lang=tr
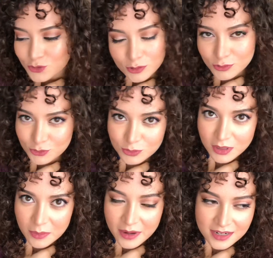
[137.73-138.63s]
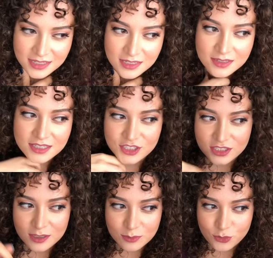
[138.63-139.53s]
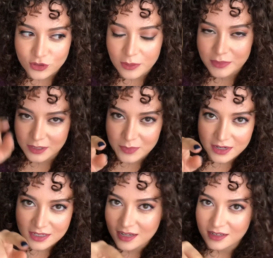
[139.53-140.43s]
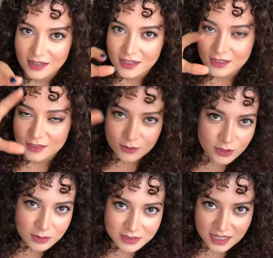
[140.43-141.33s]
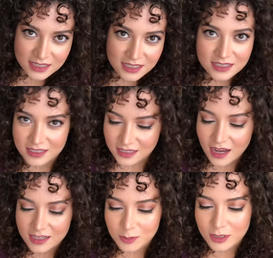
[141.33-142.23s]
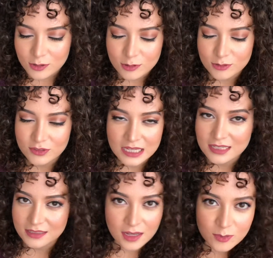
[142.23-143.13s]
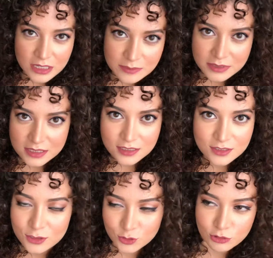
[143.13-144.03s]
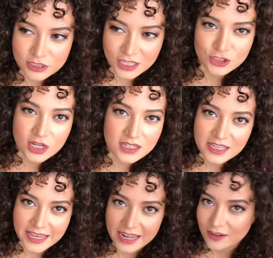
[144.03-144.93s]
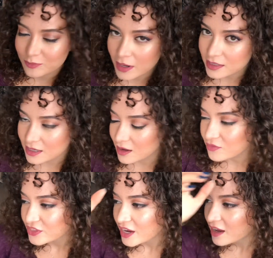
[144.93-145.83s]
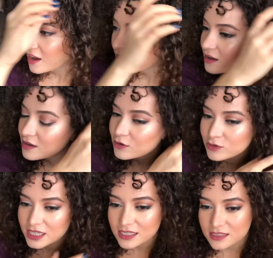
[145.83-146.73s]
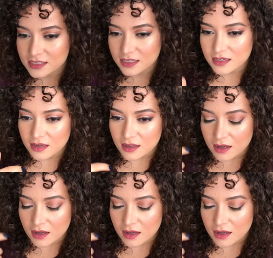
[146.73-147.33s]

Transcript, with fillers: çok üzücü bir haber ki içinde bulunan bir marka ülkemizden gitti. Hangi marka olduğunu zaten tahmin etmişsinizdir. Söz deyince akla gelen marka. Ee, o gitti